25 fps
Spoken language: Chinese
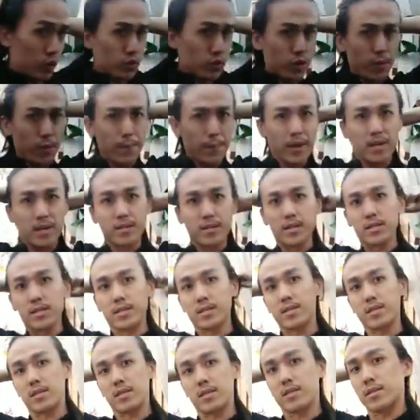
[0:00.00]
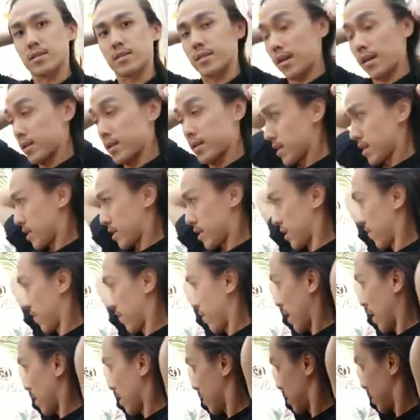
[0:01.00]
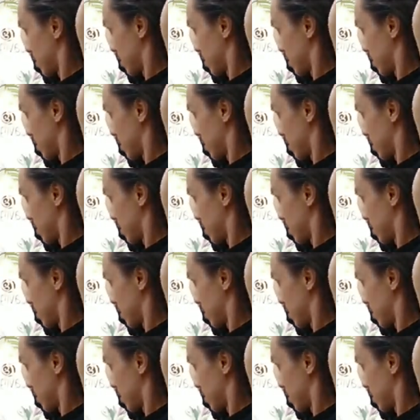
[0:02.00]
后我就会喷一次，在这个地方。